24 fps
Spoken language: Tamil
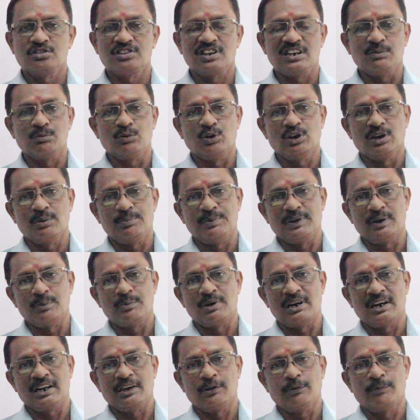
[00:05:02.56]
ஸ்ரீ
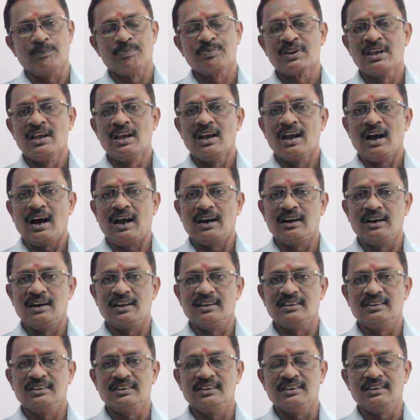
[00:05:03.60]
முருகப்பெருமானோ
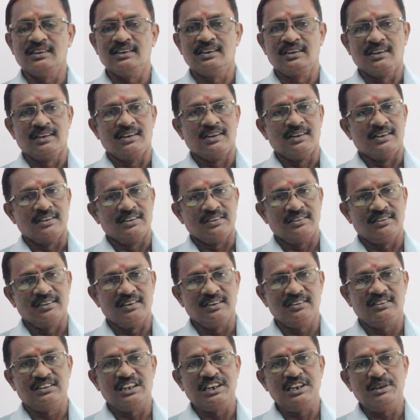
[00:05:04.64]
அல்லது
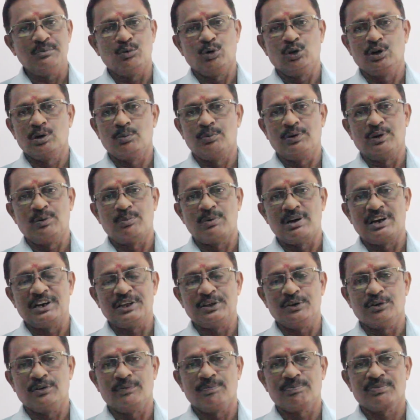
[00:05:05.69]
திருத்தணி
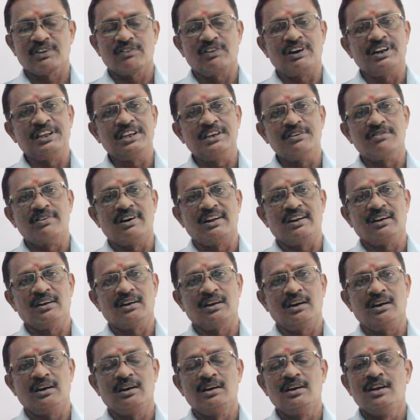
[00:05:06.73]
முருகப்பெருமானையோ வணங்கி
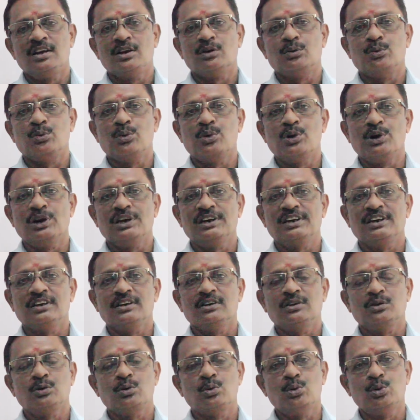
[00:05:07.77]
வாருங்கள் உங்களுக்கு
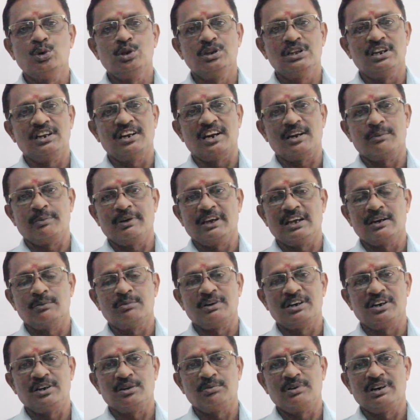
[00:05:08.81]
கூடுதல் நன்மைகள்
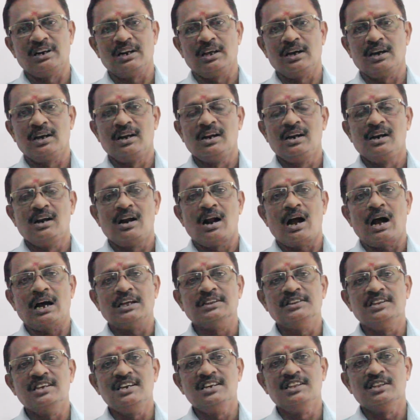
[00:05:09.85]
மட்டுமல்ல
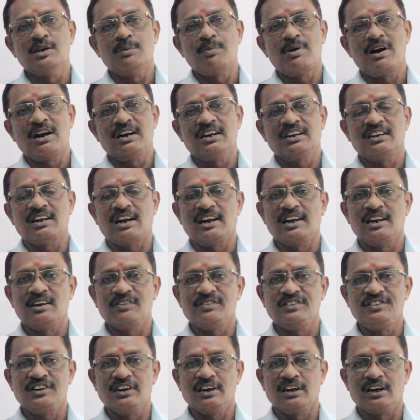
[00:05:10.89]
அதீதமான நல்ல
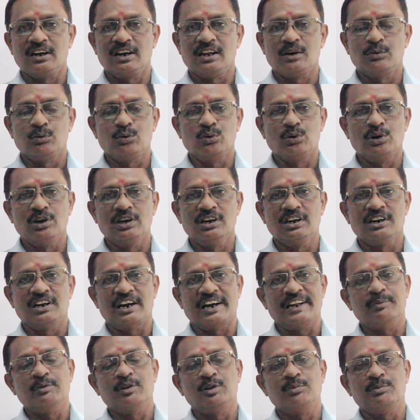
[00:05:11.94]
விஷயங்கள்லாம் உங்களுக்கு
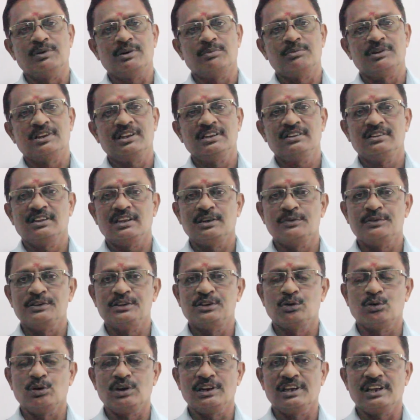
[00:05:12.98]
நடைபெறும் என்பதை
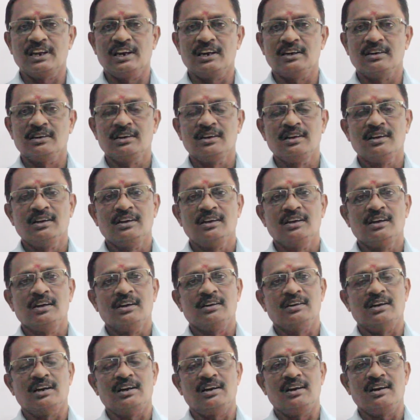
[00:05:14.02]
தெரிவித்துக் கொள்கிறேன்
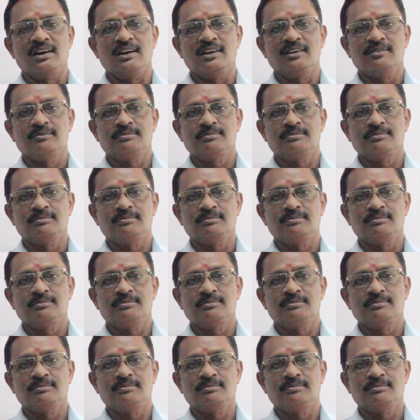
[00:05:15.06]
நன்றி